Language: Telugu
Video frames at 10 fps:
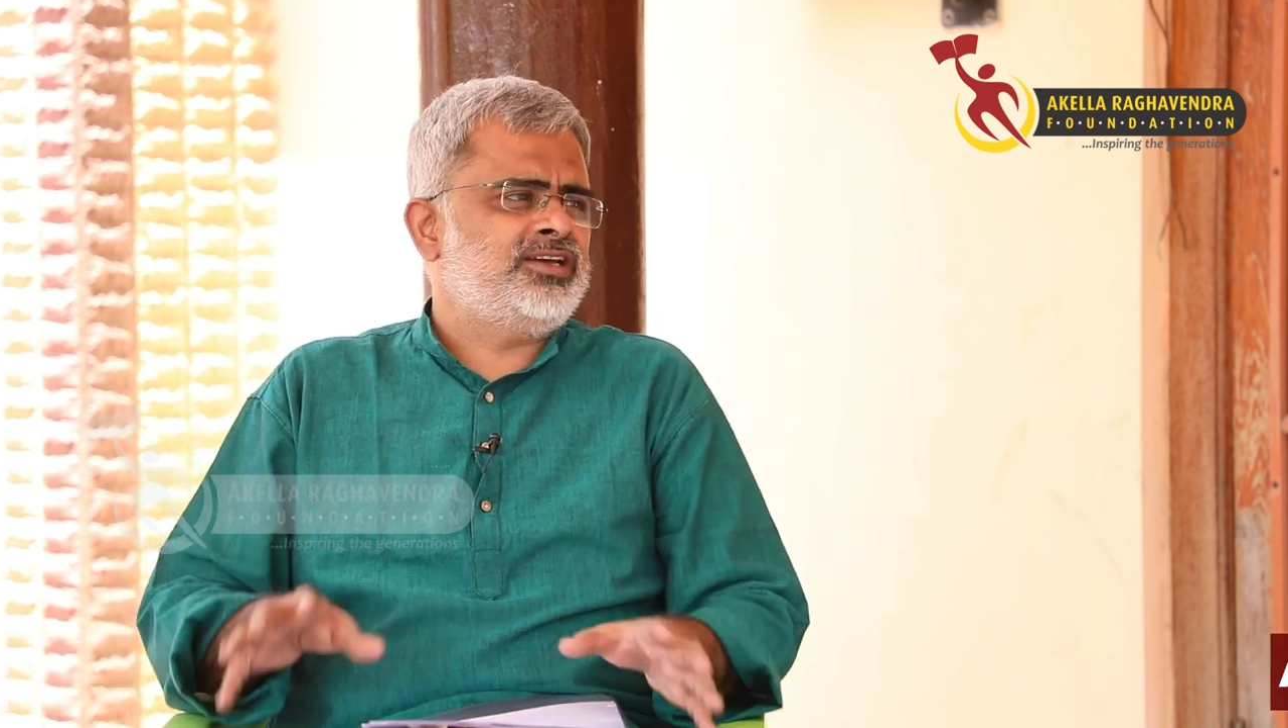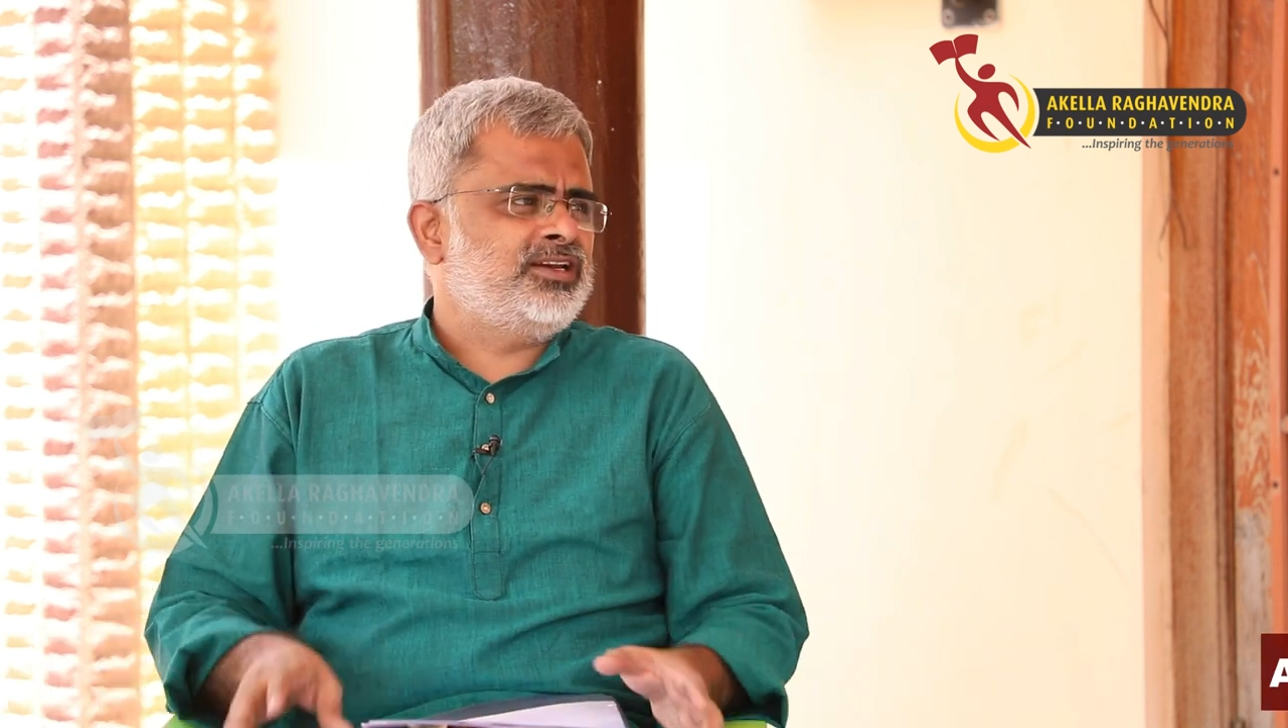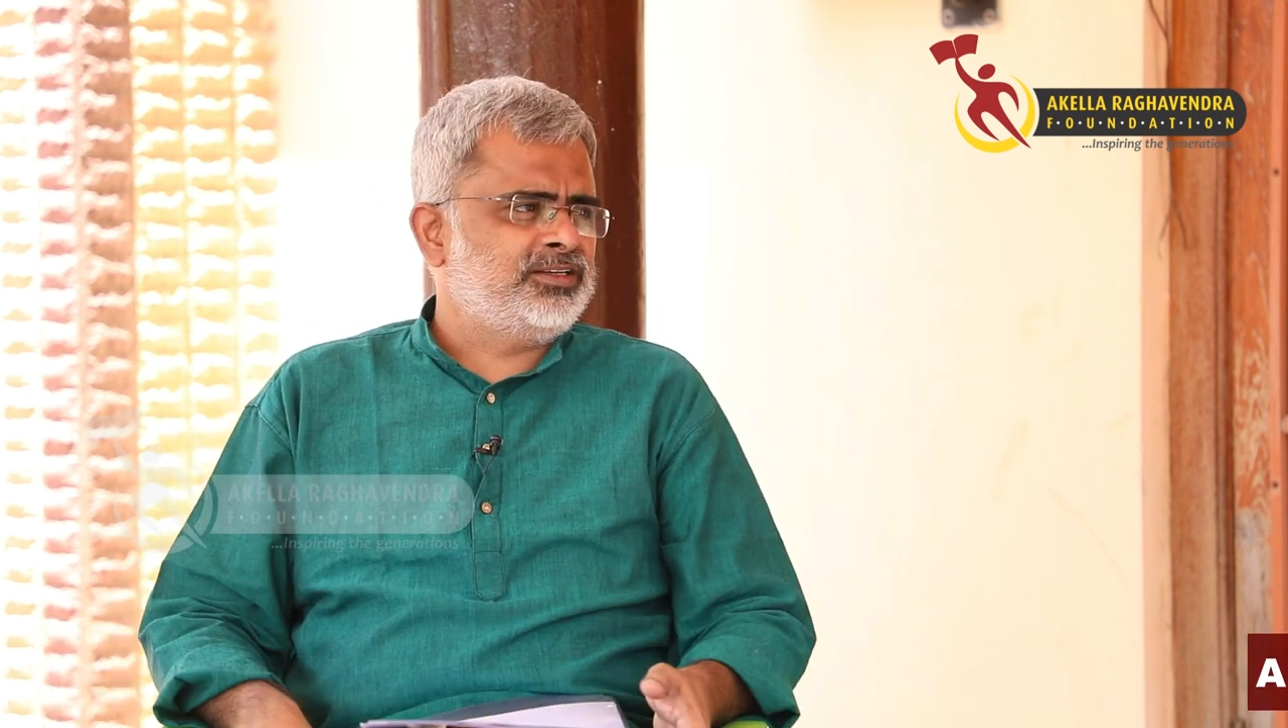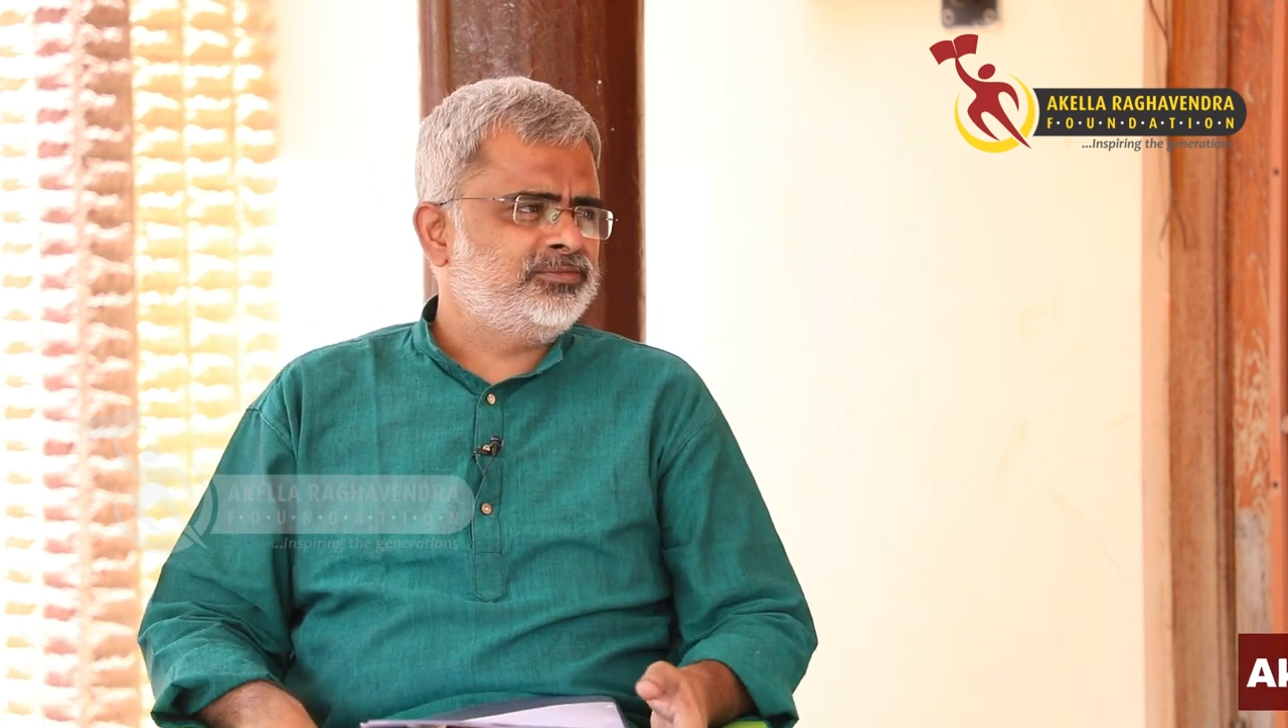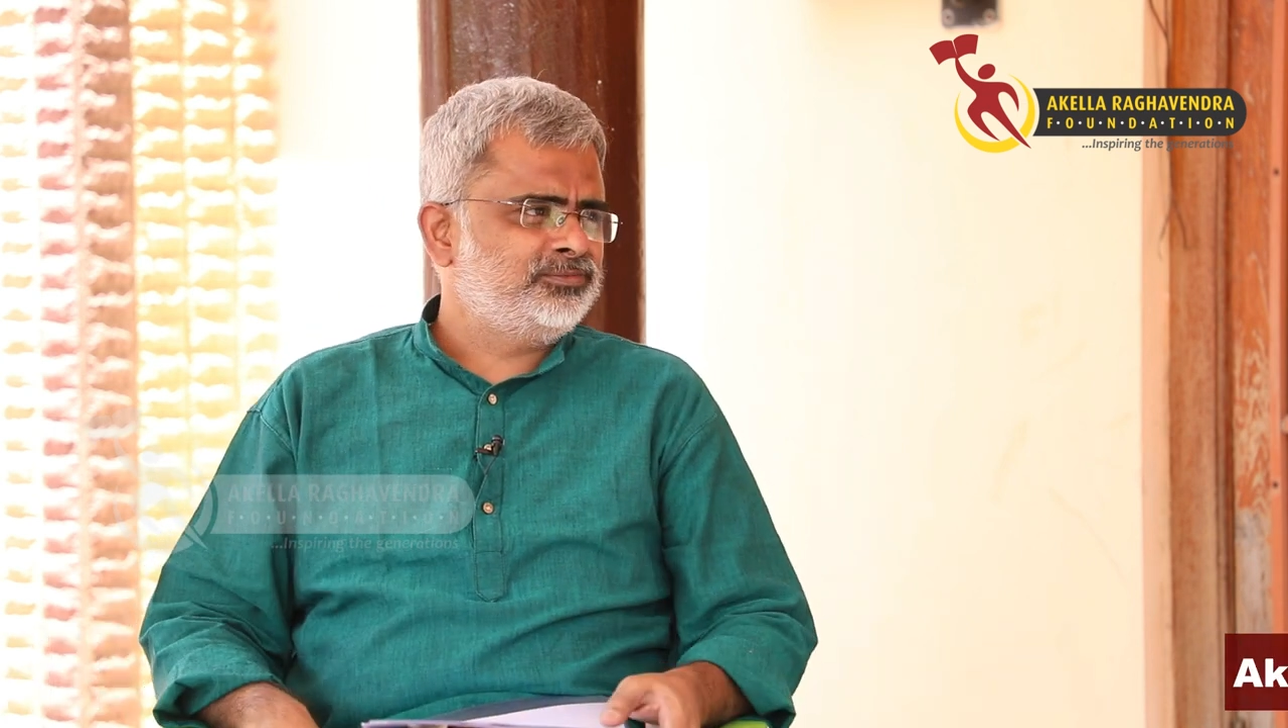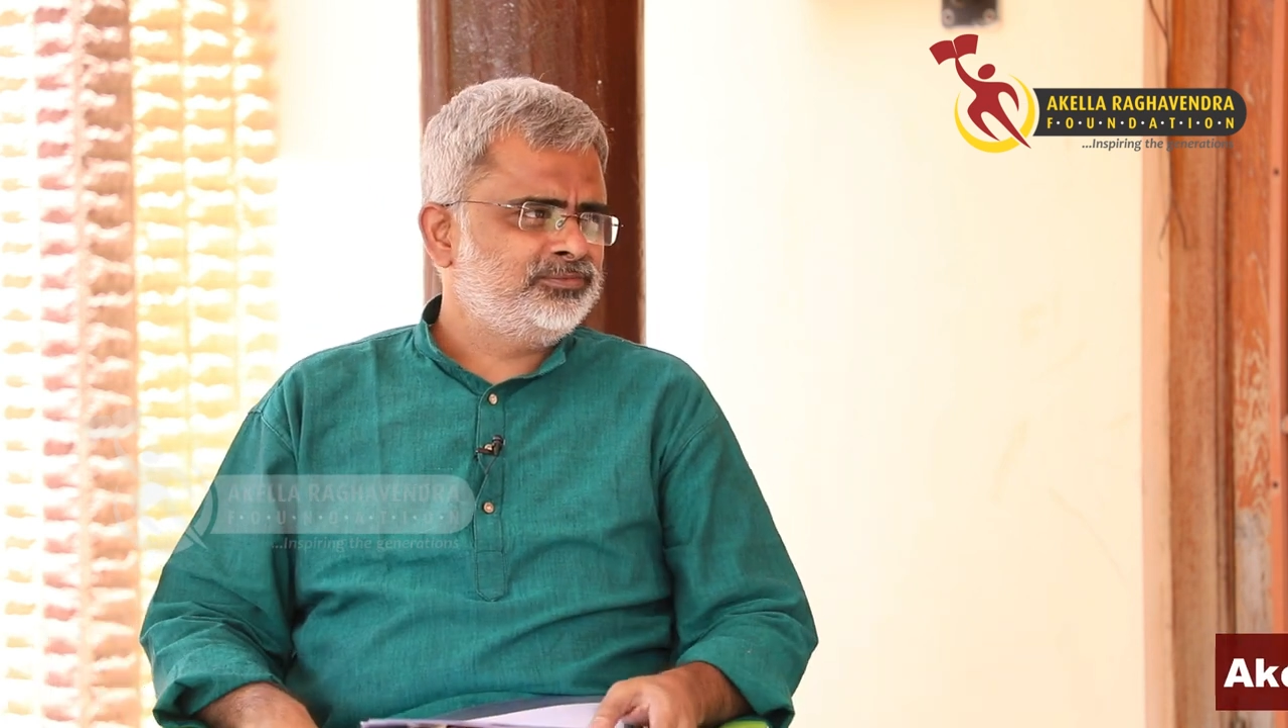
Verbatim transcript: నిజానికి